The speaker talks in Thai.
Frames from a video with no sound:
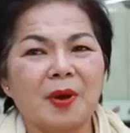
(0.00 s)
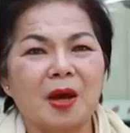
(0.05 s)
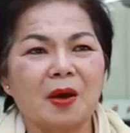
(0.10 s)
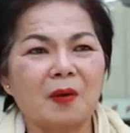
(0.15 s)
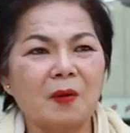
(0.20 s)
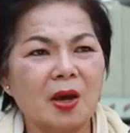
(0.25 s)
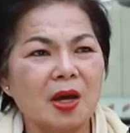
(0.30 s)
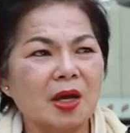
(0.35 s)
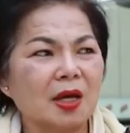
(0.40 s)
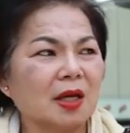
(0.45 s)
ว่า
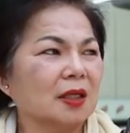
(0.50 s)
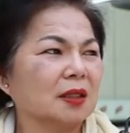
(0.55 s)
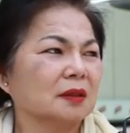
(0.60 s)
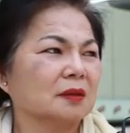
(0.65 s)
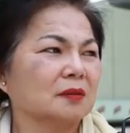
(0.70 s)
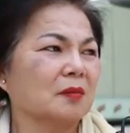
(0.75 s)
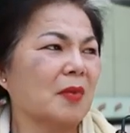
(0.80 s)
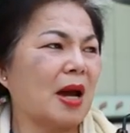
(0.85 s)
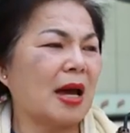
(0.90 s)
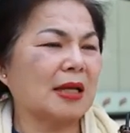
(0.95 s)
ว่า
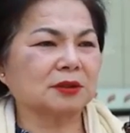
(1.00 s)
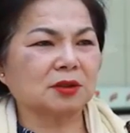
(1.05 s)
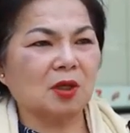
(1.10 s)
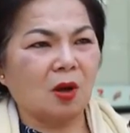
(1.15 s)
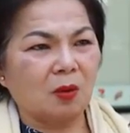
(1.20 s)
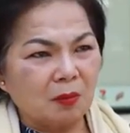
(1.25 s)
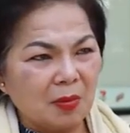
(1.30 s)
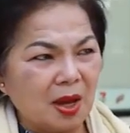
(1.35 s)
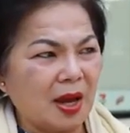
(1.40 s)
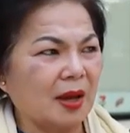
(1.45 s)
บาทส
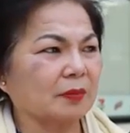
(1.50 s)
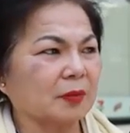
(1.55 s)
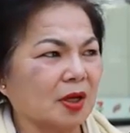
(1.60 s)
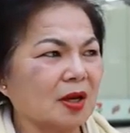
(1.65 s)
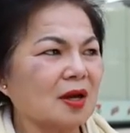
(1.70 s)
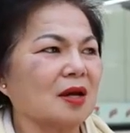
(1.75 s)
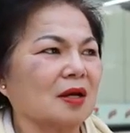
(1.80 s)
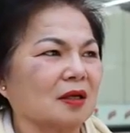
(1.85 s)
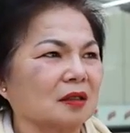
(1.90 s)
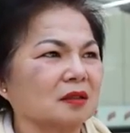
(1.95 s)
องบาทมัน
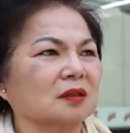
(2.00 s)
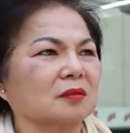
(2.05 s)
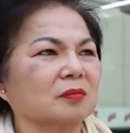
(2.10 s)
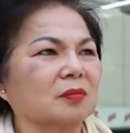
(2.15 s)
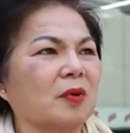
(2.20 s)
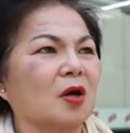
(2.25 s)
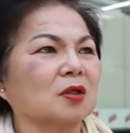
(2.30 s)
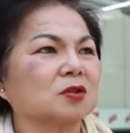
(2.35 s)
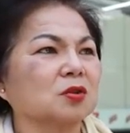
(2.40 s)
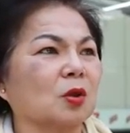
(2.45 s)
ก็
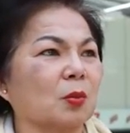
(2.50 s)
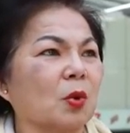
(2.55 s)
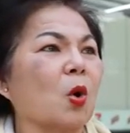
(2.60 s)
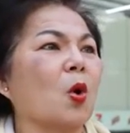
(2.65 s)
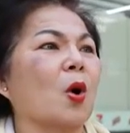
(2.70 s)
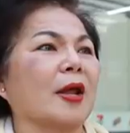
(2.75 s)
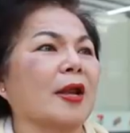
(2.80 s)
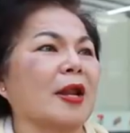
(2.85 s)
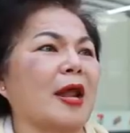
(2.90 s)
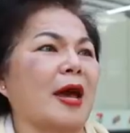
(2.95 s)
พอสม
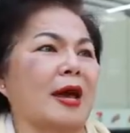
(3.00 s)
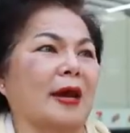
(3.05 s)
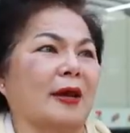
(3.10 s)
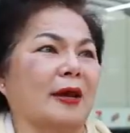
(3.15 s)
ควรน่ะ